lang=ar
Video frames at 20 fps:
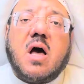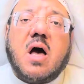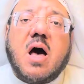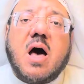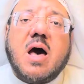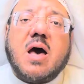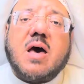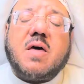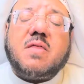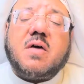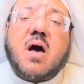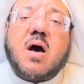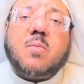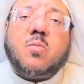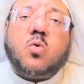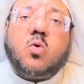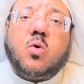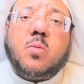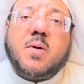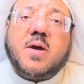أخذ
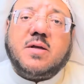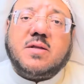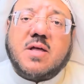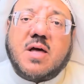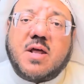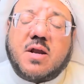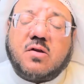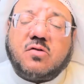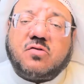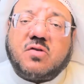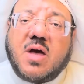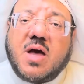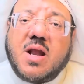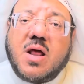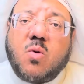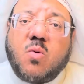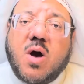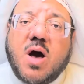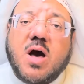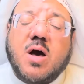أبو عبيدة
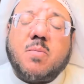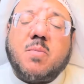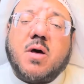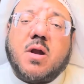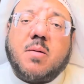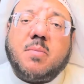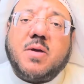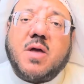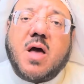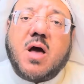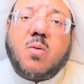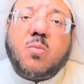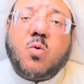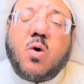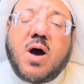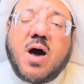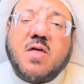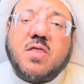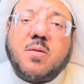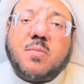الرسالة وأخبر بها
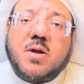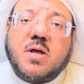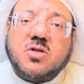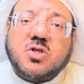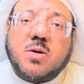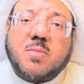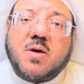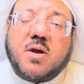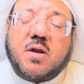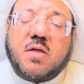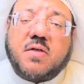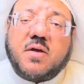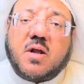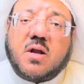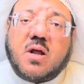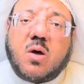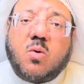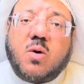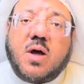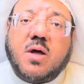معاذ بن جبل رضي
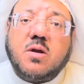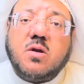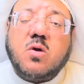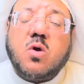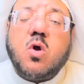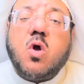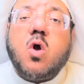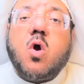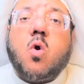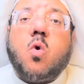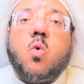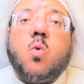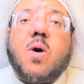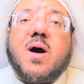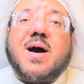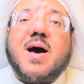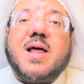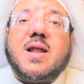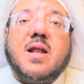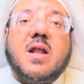الله عنه
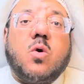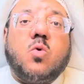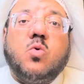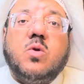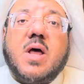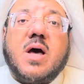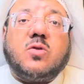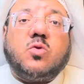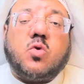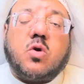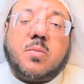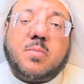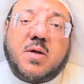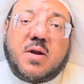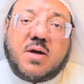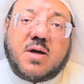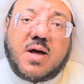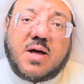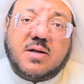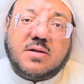وقال له لا تخبر
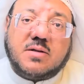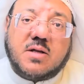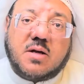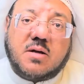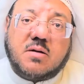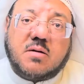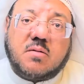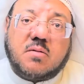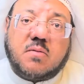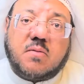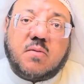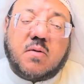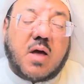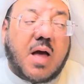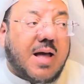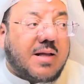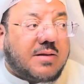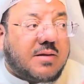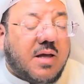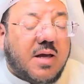خالدا
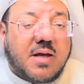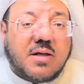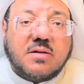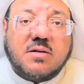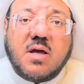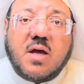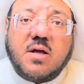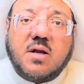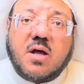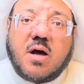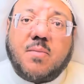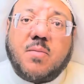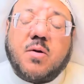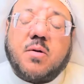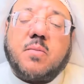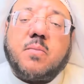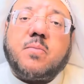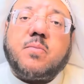حتى ينتهي الأمر